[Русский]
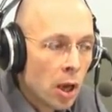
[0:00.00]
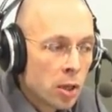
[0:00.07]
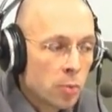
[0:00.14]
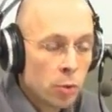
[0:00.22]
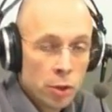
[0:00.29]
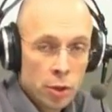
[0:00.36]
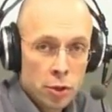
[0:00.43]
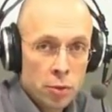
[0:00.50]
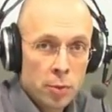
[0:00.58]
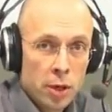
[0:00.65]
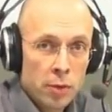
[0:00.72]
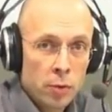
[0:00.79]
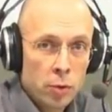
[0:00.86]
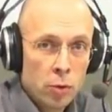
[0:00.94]
Тем более есть же
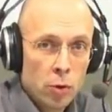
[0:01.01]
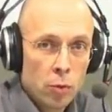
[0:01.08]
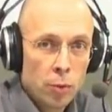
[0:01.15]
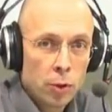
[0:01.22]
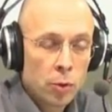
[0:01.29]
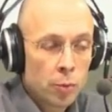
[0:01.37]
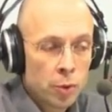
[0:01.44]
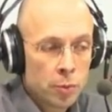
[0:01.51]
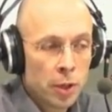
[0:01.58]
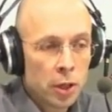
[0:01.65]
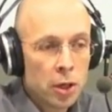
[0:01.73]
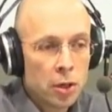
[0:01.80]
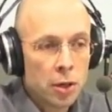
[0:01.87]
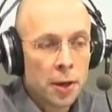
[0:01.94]
мировой опыт. Ну,
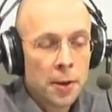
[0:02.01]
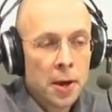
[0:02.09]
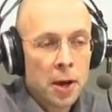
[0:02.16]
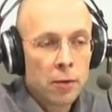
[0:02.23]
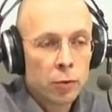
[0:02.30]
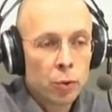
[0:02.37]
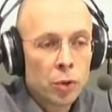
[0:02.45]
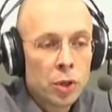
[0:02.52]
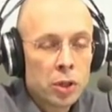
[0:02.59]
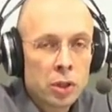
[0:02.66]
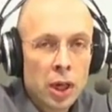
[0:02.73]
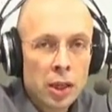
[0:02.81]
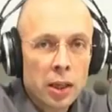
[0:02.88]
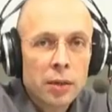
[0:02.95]
посмотрите, в других
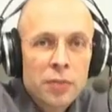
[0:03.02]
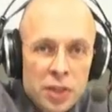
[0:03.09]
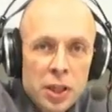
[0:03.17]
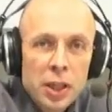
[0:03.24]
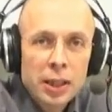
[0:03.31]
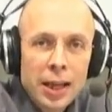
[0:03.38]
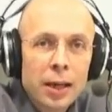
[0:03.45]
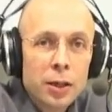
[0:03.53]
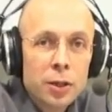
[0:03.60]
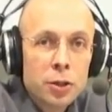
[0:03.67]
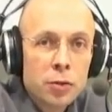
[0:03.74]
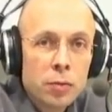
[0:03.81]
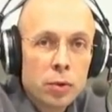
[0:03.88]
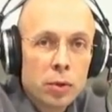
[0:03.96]
странах все так и
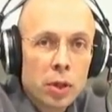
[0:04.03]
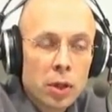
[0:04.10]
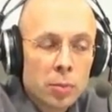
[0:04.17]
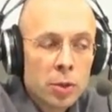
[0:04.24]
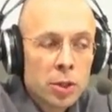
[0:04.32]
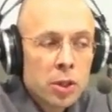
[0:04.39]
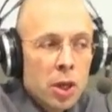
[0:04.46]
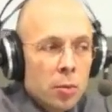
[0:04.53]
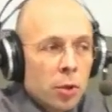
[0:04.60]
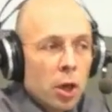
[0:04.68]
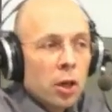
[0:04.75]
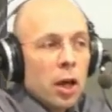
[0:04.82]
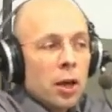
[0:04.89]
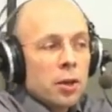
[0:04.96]
живут. Мы знаем,
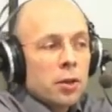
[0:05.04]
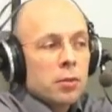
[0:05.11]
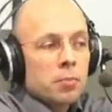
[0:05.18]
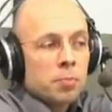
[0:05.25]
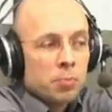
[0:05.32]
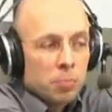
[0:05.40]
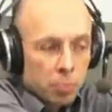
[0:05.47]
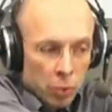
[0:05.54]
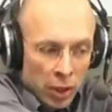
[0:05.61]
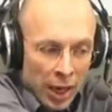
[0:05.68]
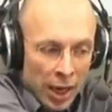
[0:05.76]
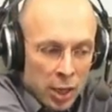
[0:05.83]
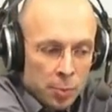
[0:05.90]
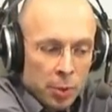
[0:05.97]
как
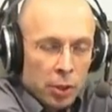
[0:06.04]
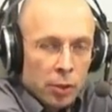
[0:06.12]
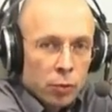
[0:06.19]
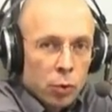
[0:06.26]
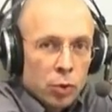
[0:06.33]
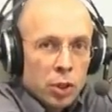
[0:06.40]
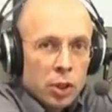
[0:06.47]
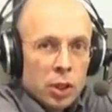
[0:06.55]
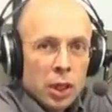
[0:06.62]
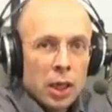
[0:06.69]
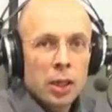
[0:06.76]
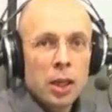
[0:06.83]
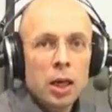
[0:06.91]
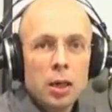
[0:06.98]
транспорт в других
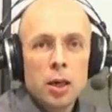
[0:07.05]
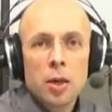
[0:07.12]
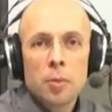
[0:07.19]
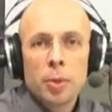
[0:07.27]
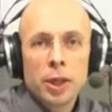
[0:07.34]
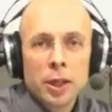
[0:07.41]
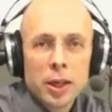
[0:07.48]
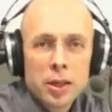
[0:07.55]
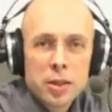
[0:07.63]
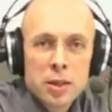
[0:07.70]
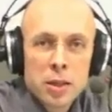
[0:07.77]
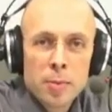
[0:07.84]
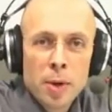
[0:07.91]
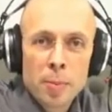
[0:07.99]
городах
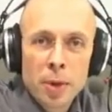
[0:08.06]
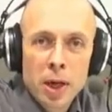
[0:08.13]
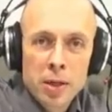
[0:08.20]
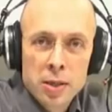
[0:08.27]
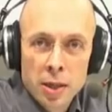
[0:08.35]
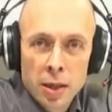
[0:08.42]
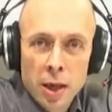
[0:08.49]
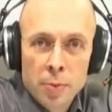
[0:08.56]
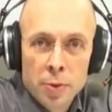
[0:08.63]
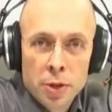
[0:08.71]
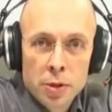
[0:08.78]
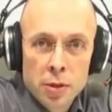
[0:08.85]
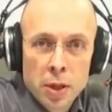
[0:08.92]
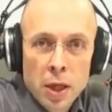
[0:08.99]
прекрасно себя показал
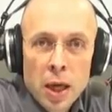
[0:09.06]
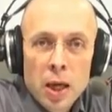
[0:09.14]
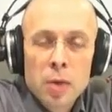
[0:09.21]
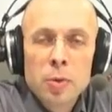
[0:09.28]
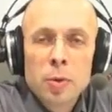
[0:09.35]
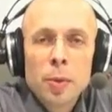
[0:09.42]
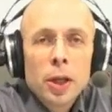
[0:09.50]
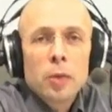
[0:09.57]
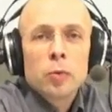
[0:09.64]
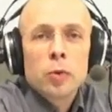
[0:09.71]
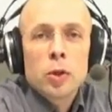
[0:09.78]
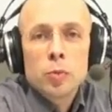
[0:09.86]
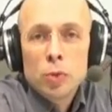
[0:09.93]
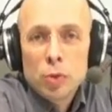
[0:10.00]
общественный. Именно поэтому
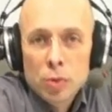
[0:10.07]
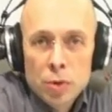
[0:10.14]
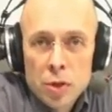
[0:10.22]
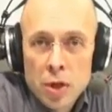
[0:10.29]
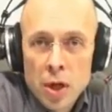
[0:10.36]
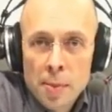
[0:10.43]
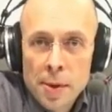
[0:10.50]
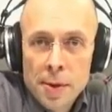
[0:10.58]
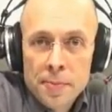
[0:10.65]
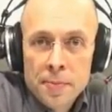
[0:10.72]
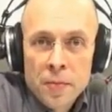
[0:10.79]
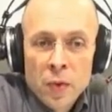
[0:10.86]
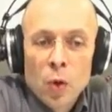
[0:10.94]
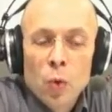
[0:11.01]
у нас будет то же самое.
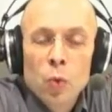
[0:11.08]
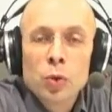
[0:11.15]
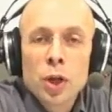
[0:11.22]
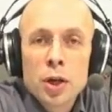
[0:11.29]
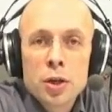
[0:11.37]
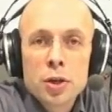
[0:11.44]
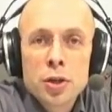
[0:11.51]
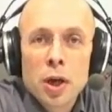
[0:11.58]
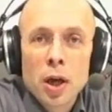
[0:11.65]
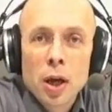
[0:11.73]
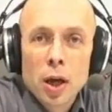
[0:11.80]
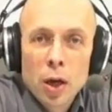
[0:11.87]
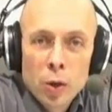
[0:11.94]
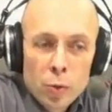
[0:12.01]
У нас же
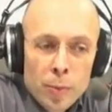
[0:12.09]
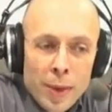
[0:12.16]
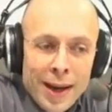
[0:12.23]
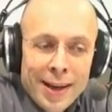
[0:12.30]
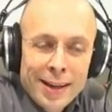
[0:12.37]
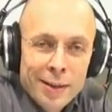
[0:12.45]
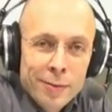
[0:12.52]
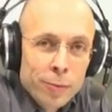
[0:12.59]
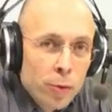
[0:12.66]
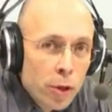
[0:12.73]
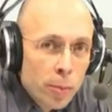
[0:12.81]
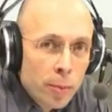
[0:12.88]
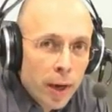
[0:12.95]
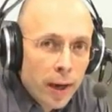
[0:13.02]
любая
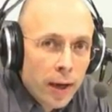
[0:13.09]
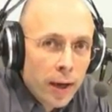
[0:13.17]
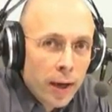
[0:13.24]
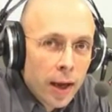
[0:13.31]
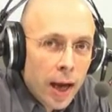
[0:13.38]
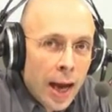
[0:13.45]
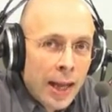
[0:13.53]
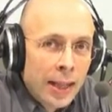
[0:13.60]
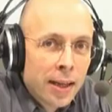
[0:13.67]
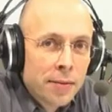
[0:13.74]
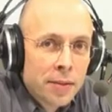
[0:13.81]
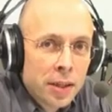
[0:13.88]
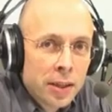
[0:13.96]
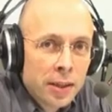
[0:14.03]
реформа,
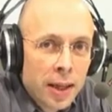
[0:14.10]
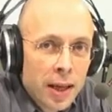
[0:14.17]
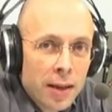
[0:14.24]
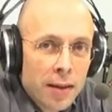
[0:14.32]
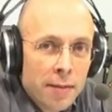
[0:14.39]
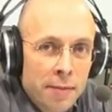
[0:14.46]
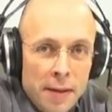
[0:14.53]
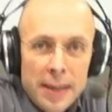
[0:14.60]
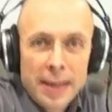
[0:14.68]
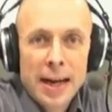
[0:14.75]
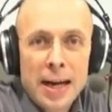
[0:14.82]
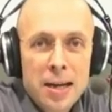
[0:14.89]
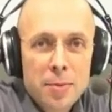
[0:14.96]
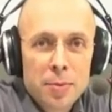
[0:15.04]
она всегда
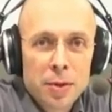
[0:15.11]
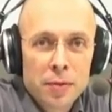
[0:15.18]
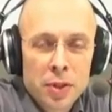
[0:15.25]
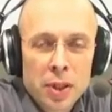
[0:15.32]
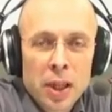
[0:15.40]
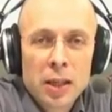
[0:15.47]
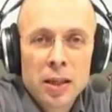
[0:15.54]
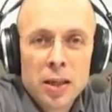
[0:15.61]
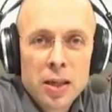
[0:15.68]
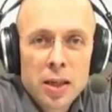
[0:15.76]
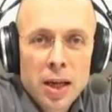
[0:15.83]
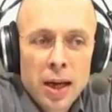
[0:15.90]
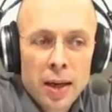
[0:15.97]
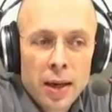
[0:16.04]
великолепна, всегда
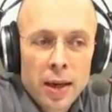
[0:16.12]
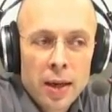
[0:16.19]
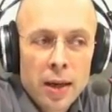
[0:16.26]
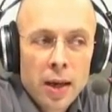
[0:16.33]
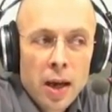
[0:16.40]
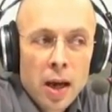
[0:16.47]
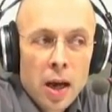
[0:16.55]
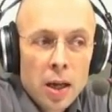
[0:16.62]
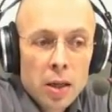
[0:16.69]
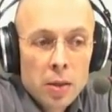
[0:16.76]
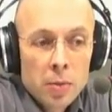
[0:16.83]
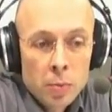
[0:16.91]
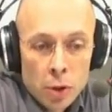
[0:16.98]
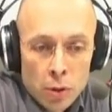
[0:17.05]
гениальна
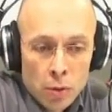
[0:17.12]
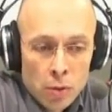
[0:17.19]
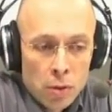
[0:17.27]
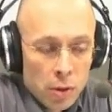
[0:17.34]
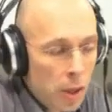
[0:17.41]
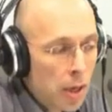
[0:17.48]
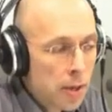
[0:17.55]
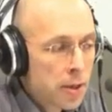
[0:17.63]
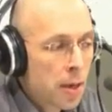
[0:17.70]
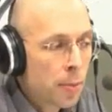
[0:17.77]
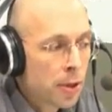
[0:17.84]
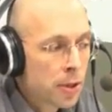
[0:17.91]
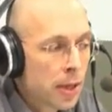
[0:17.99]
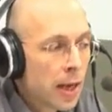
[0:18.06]
метро, да,
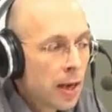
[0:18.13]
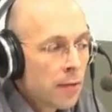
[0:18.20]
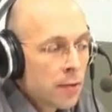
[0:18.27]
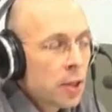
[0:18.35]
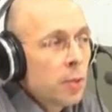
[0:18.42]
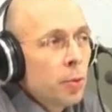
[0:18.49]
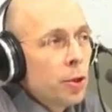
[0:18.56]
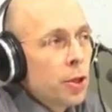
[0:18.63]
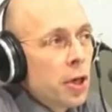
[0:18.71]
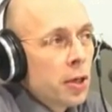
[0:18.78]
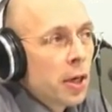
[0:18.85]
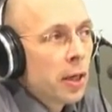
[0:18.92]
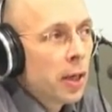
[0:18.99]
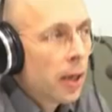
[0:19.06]
запросто. В целом
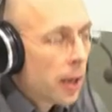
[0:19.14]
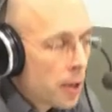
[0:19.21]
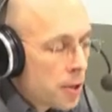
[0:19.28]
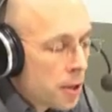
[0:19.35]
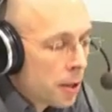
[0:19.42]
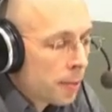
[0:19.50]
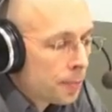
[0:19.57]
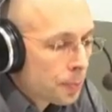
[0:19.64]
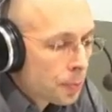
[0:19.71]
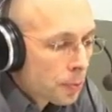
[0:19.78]
получается какая картина?